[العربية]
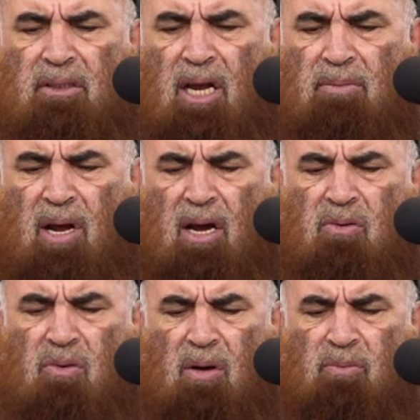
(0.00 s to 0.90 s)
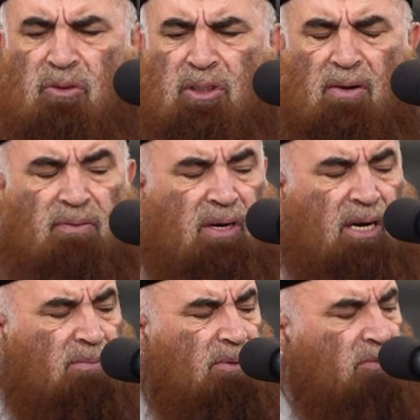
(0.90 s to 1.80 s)
تابعه أبو جعفر
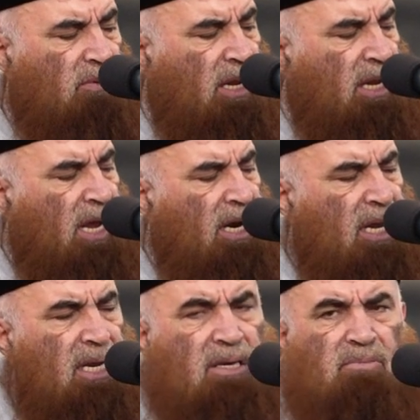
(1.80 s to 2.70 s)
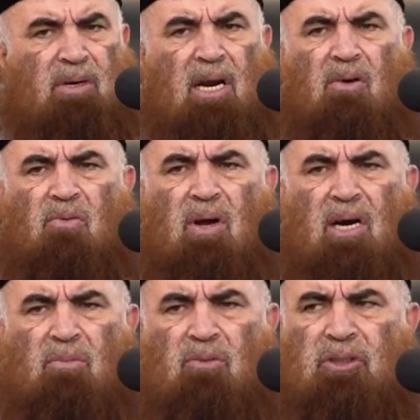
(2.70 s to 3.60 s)
رحمة الله عليه من
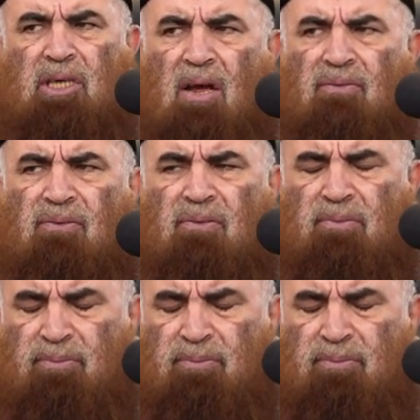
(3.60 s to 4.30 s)
أول المصحف